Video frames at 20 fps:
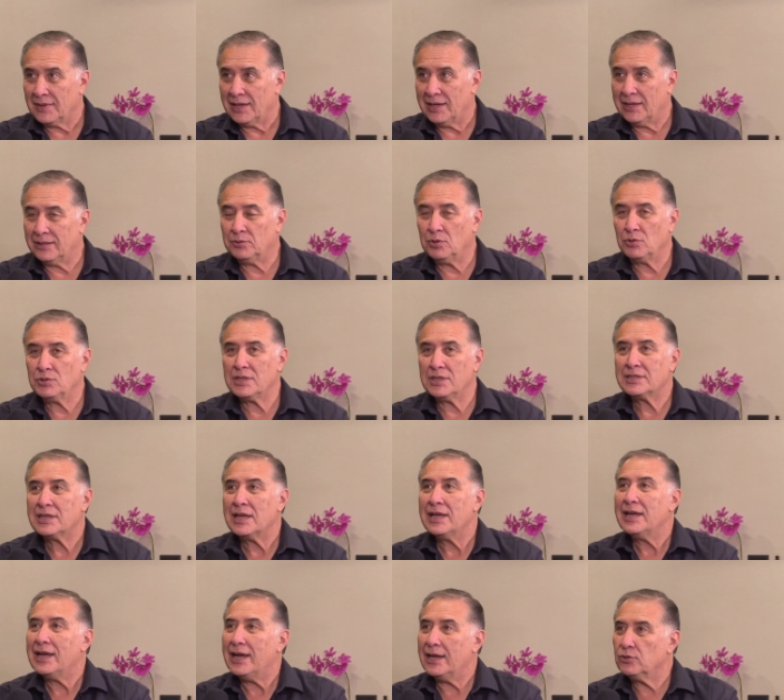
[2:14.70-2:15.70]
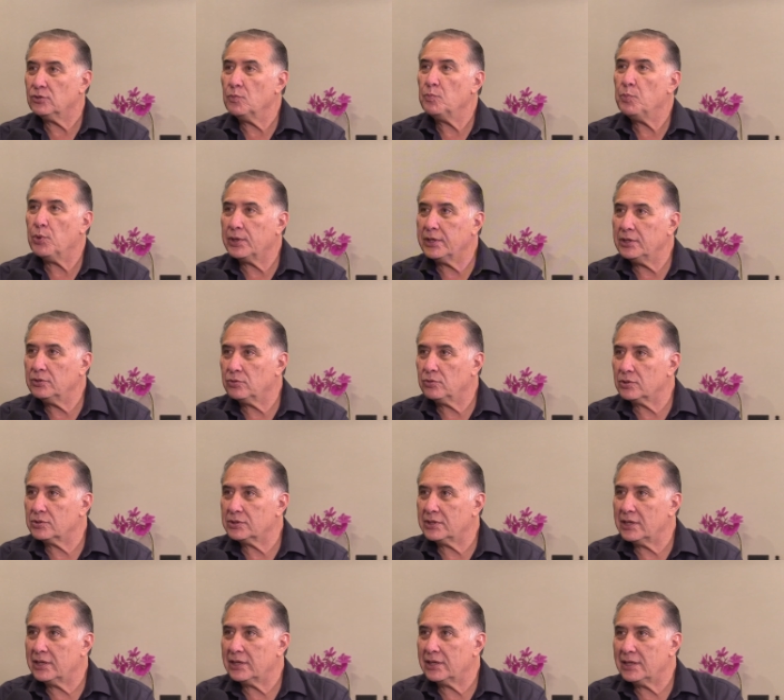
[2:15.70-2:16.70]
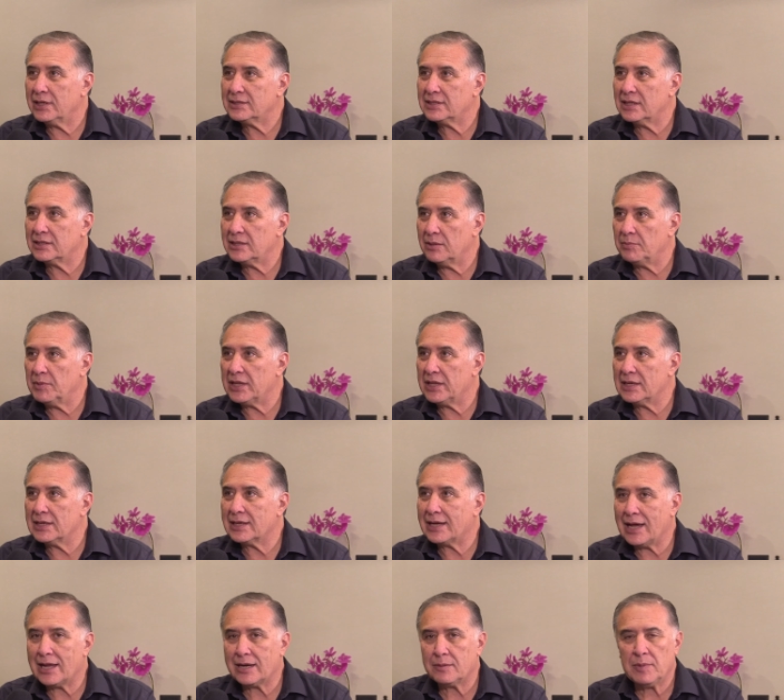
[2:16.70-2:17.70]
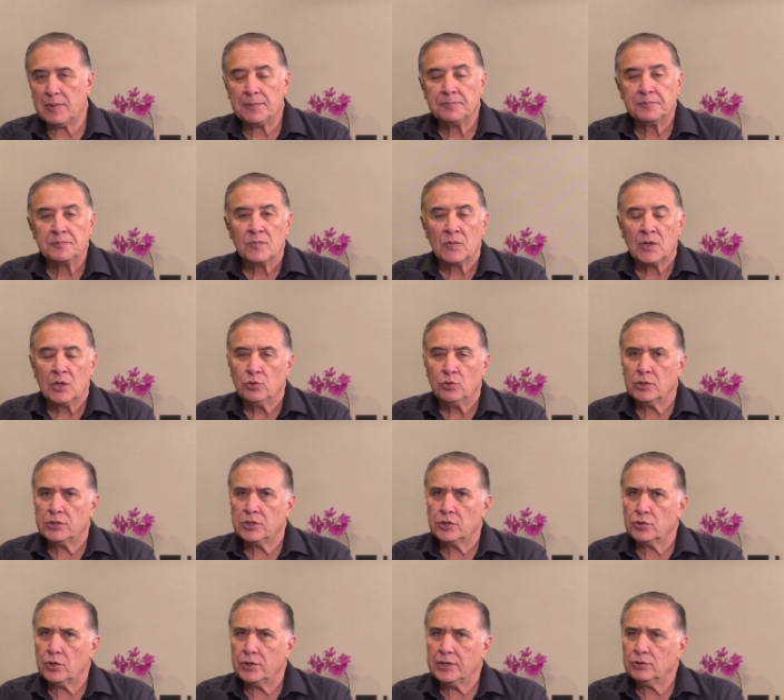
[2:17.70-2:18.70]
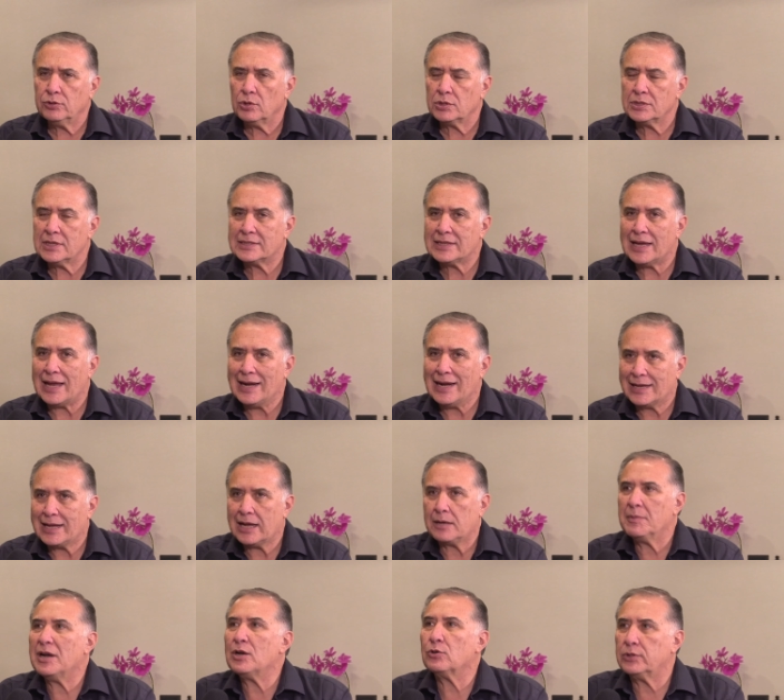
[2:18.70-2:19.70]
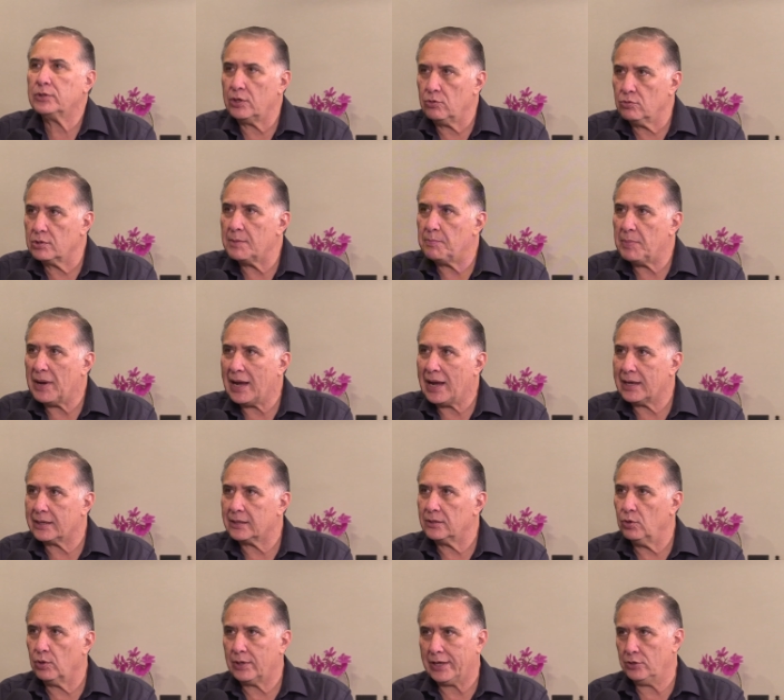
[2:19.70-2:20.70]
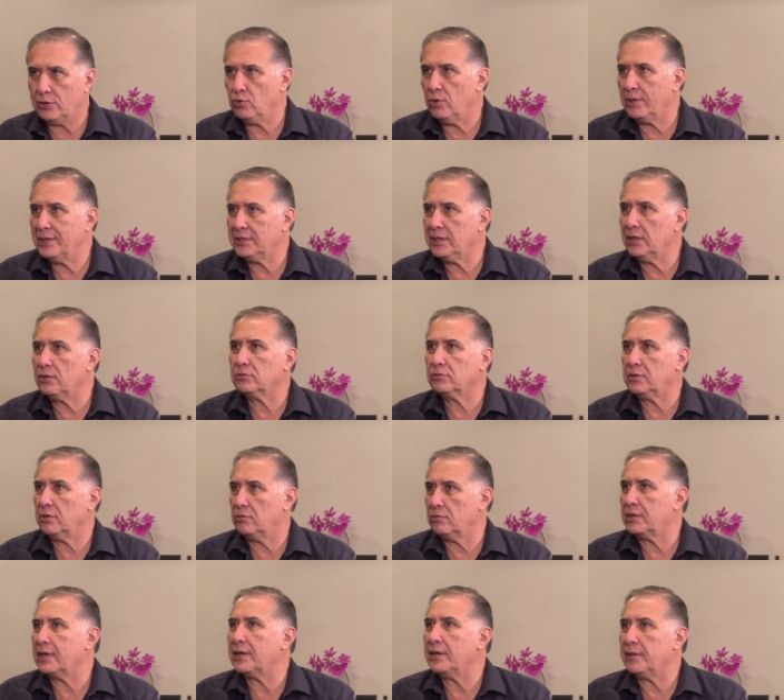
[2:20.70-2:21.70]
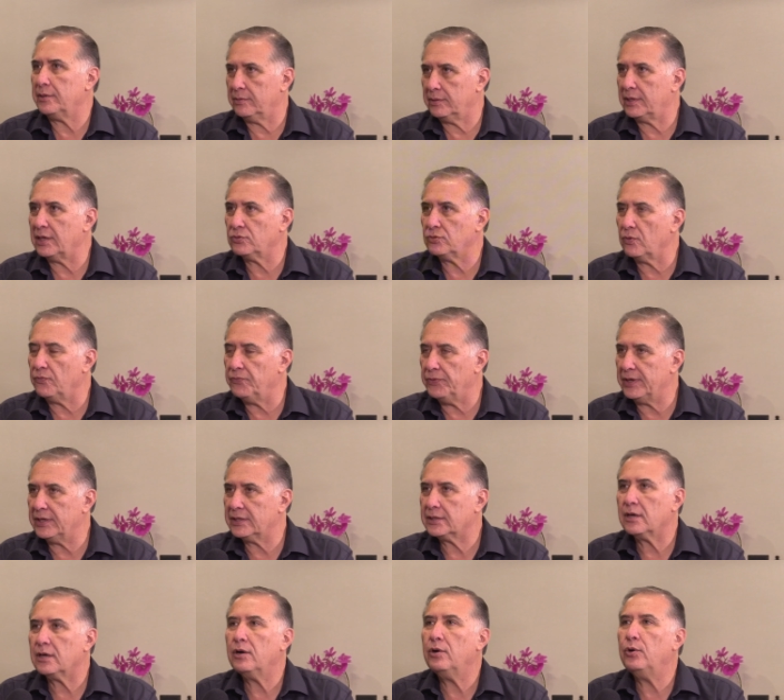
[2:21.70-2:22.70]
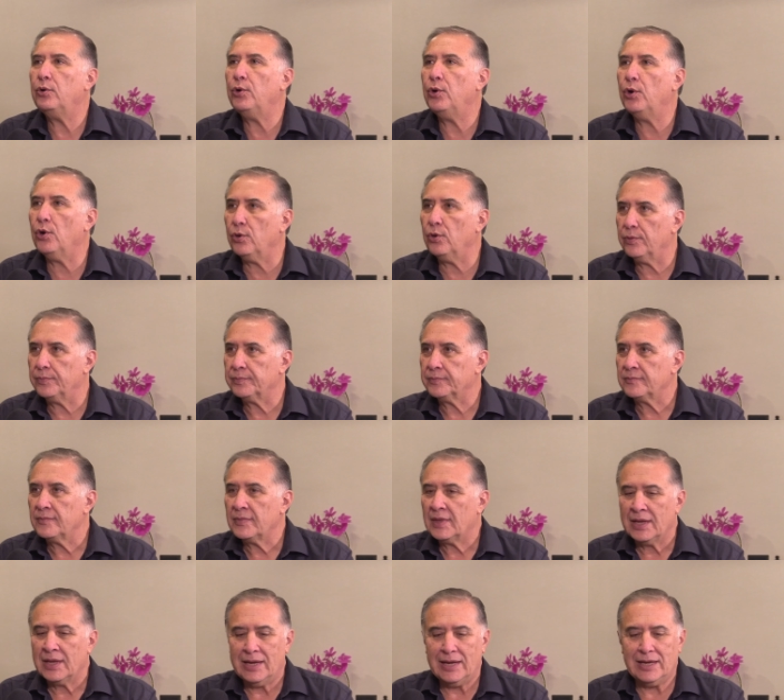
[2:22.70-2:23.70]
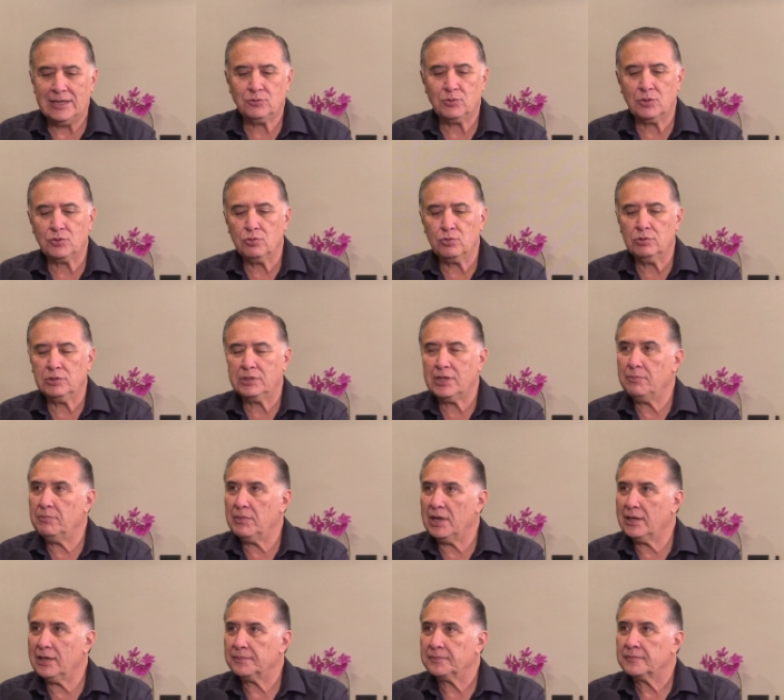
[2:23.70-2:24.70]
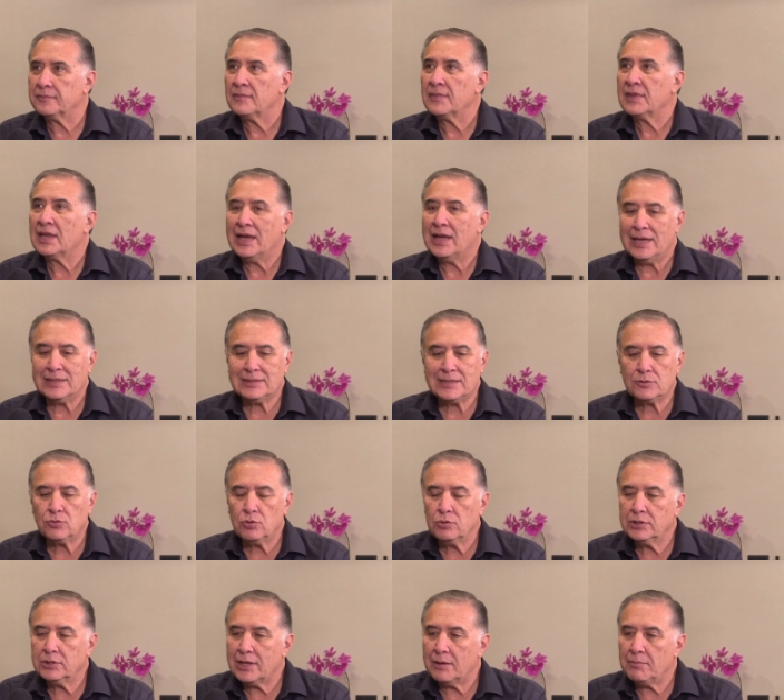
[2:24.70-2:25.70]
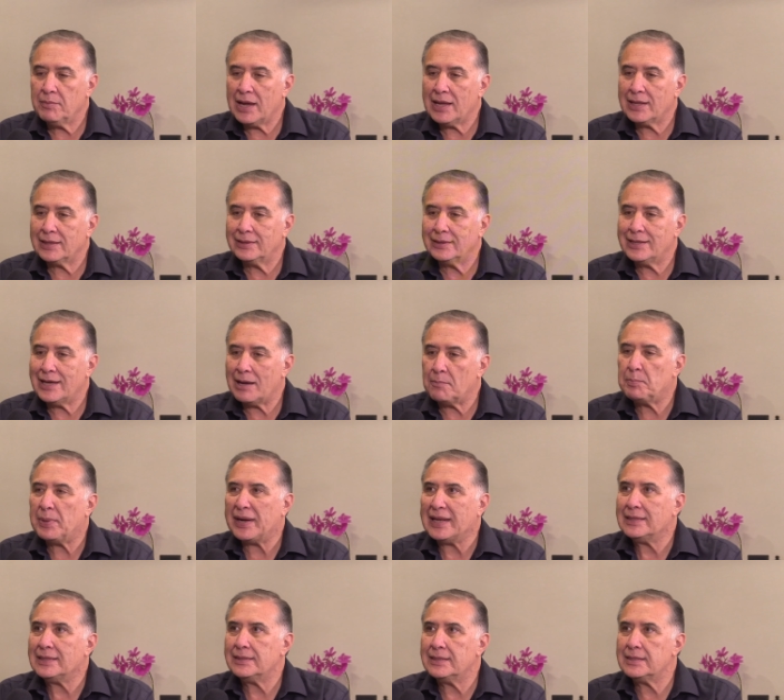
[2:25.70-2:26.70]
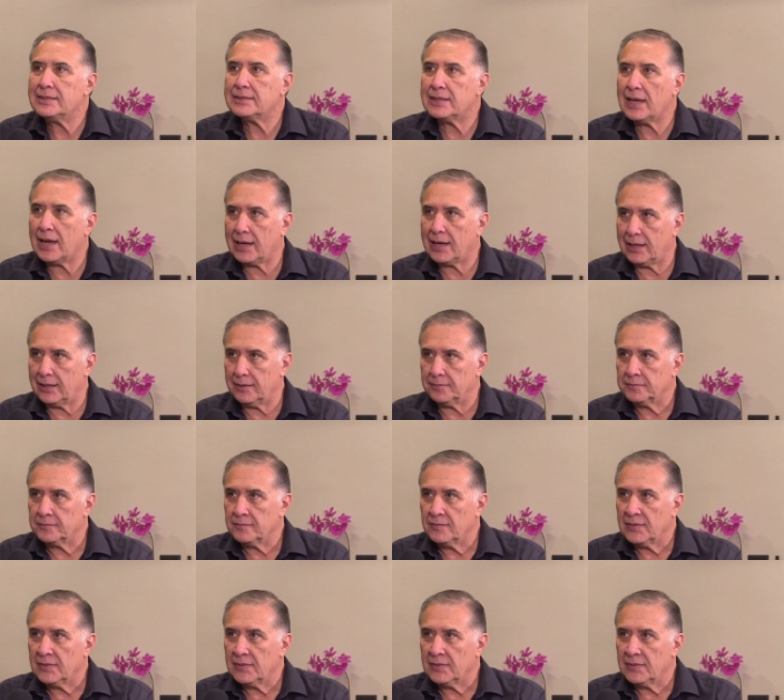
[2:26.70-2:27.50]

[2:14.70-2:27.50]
Entonces, es un poquito este, este tema del karma. Tú dices, oye, entonces el karma lo tengo que pagar, lo que yo hice lo tengo que, que sufrir. No, esto es un tema ese es un tema de aprendizaje.